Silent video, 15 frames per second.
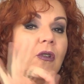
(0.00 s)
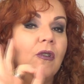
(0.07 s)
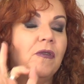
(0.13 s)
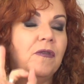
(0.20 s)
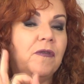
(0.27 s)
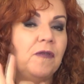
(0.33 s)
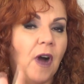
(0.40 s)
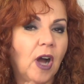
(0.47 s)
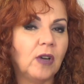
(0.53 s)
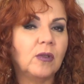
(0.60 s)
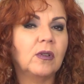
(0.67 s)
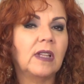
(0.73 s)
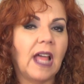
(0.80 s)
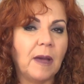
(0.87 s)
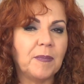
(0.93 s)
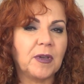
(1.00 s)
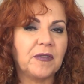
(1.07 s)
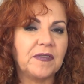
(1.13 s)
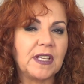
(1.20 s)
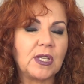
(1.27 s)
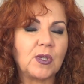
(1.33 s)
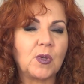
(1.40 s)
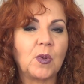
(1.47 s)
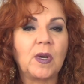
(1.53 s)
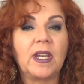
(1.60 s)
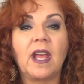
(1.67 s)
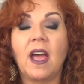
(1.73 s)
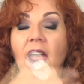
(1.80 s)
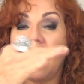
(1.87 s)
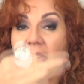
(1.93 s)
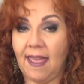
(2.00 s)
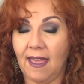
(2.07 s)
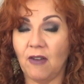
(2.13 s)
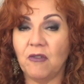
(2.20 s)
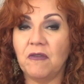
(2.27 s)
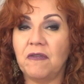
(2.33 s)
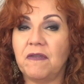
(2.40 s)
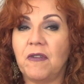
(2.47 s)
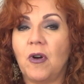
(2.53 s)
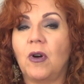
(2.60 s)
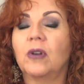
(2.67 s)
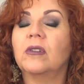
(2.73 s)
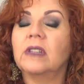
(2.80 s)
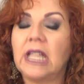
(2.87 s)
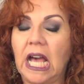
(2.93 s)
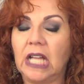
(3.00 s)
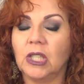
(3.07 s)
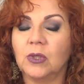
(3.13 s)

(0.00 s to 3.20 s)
O foco da professora é o foco da